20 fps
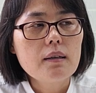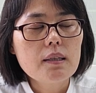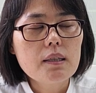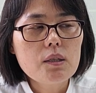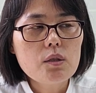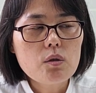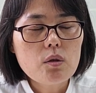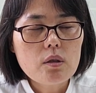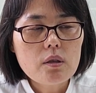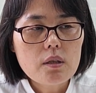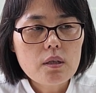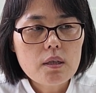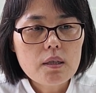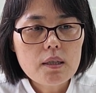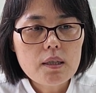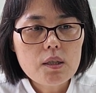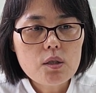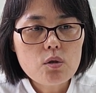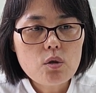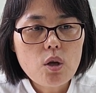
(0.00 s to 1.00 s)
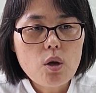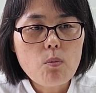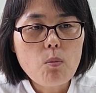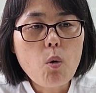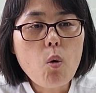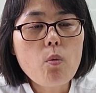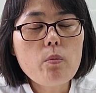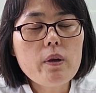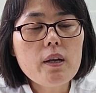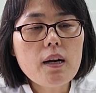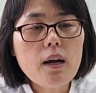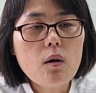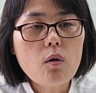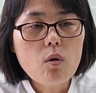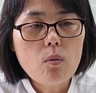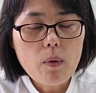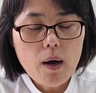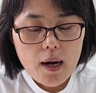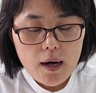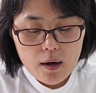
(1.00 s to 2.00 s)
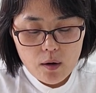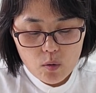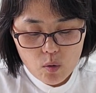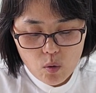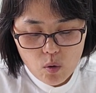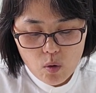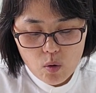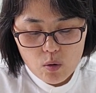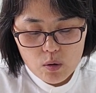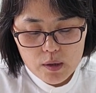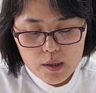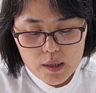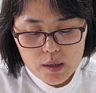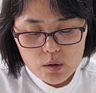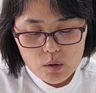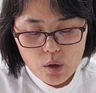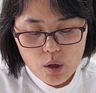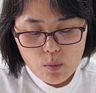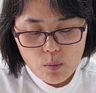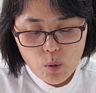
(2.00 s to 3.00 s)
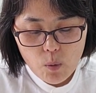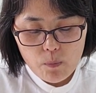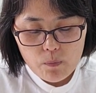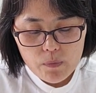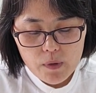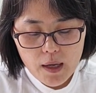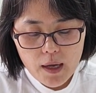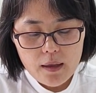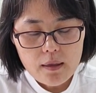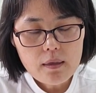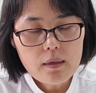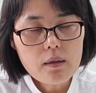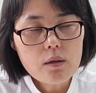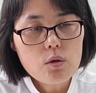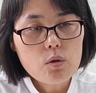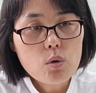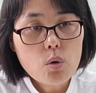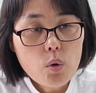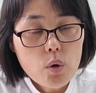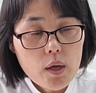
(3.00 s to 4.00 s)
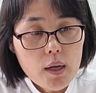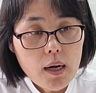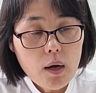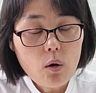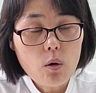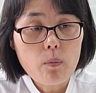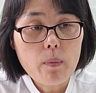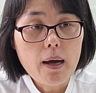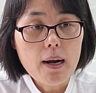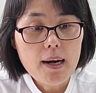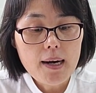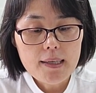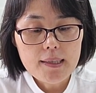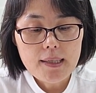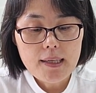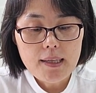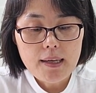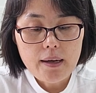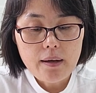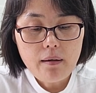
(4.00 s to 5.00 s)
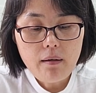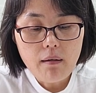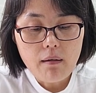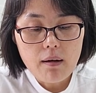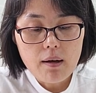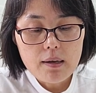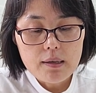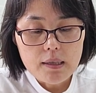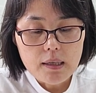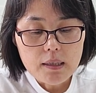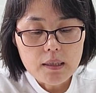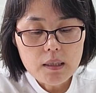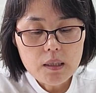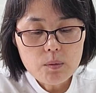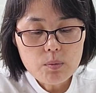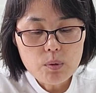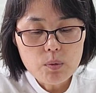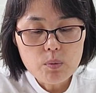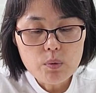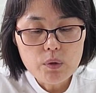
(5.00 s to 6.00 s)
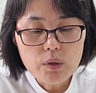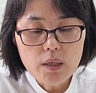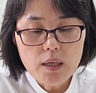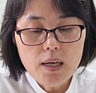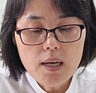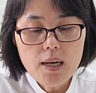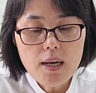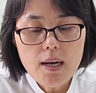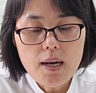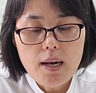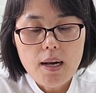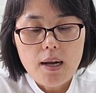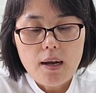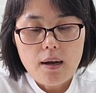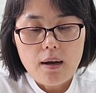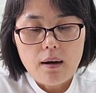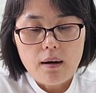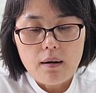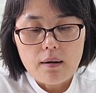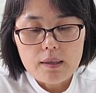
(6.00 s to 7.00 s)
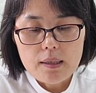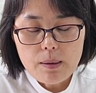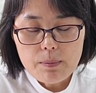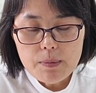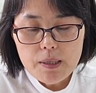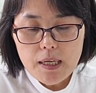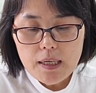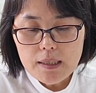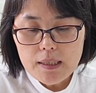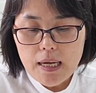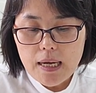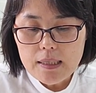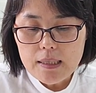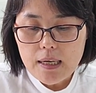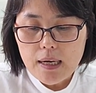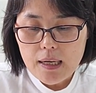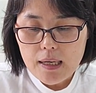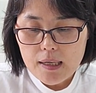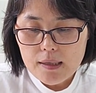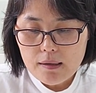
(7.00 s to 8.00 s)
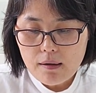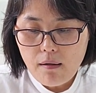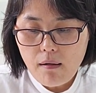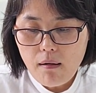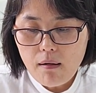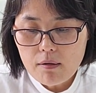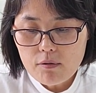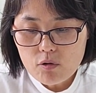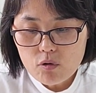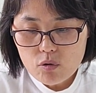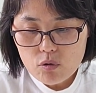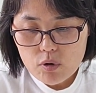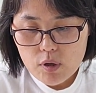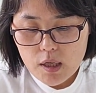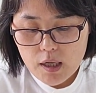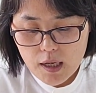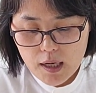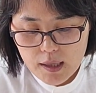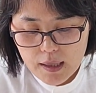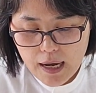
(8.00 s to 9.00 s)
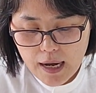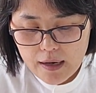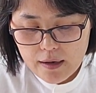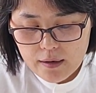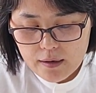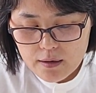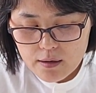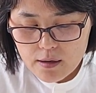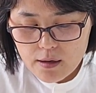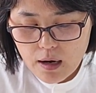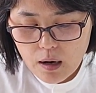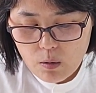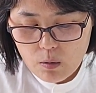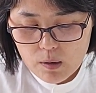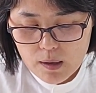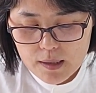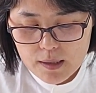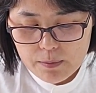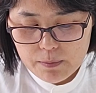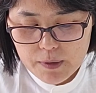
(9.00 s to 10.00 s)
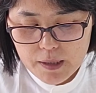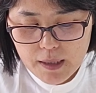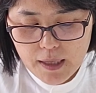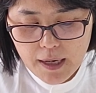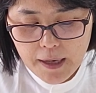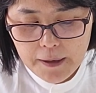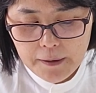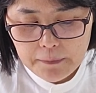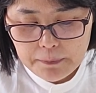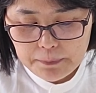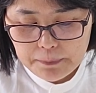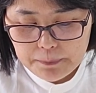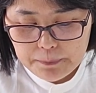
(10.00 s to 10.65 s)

그리스도인들을 그리스도의 몸이라고 말하고 그리스도의 몸된 교회라고 말을 하잖아요. 그 부분을 3장, 아, 4장에서 쭉 이렇게 나열을 하고 계십니다.